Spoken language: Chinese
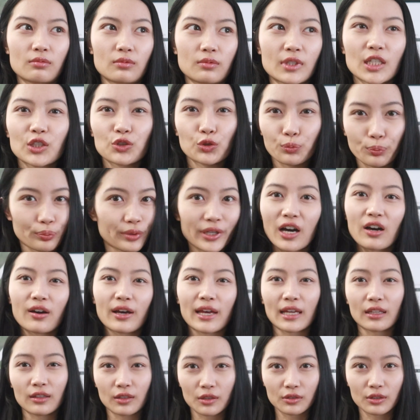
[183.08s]
那就不要
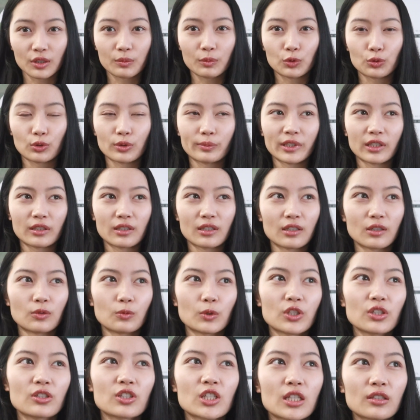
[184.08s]
handle 那么多门课。
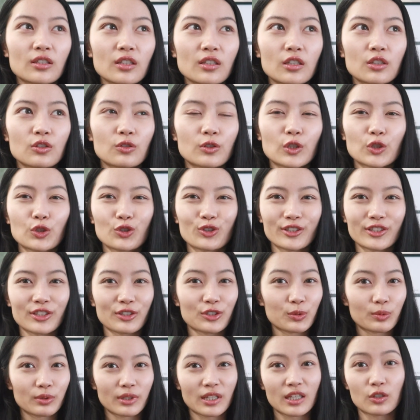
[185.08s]
我经常听到有人说你
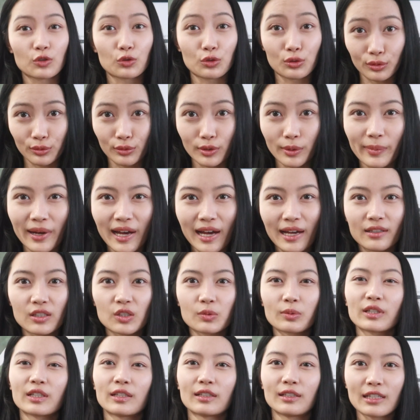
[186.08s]
是不是很学霸，你是
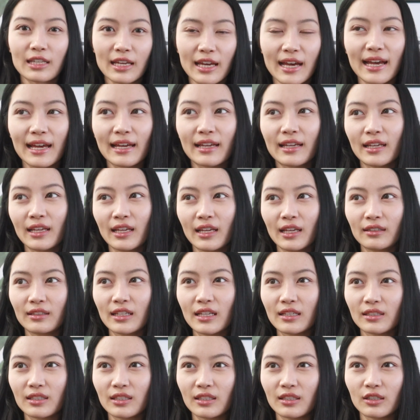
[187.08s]
不是很厉害？
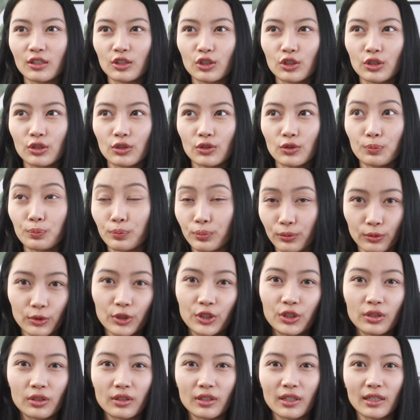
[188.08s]
但其实不
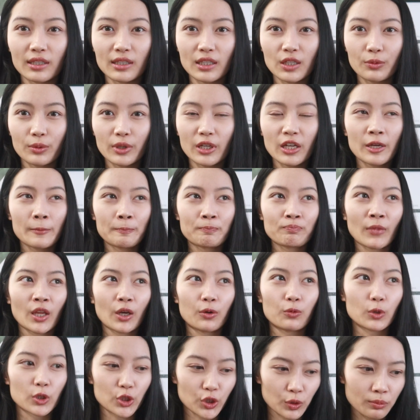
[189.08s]
是的，因为
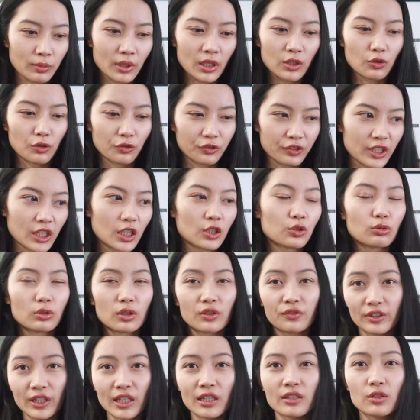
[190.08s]
我身边有非常多
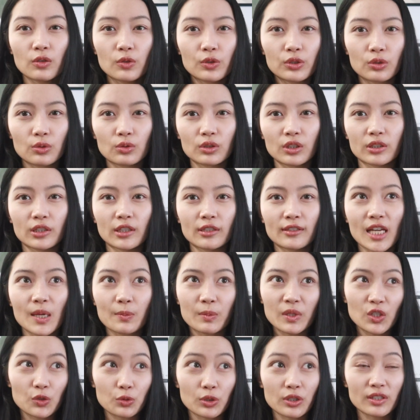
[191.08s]
非常优秀的人，他
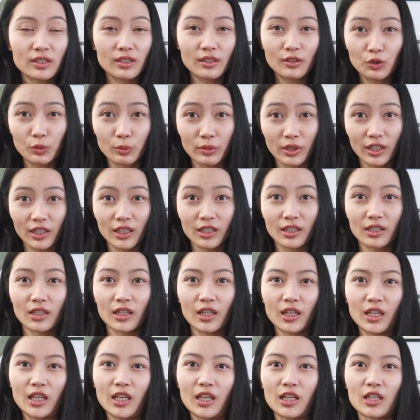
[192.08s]
们一学期六门课。
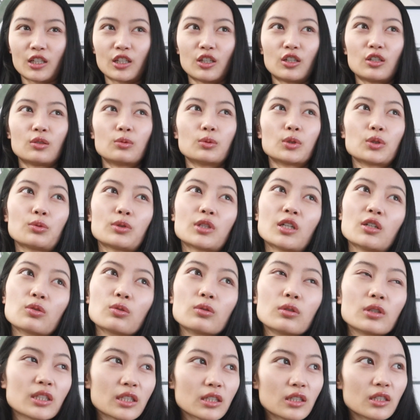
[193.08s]
然后我遇到
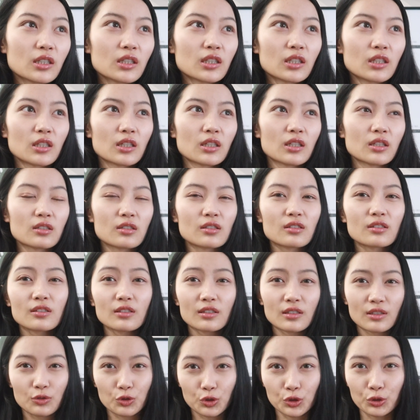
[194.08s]
过一个
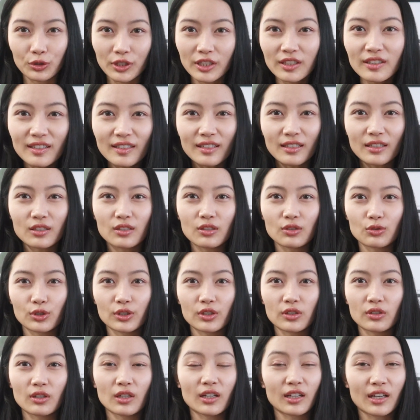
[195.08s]
学弟，就
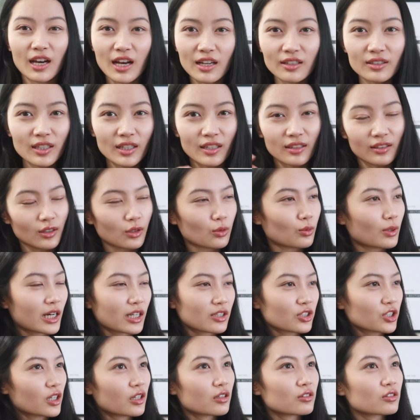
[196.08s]
是 accounting 的，哇，
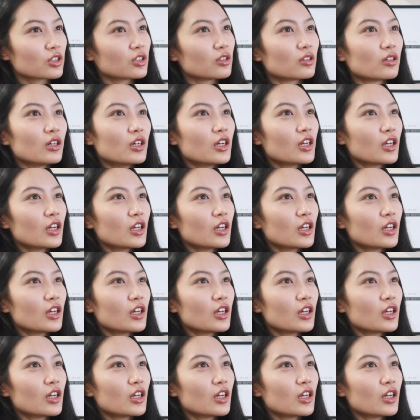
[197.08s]
超牛。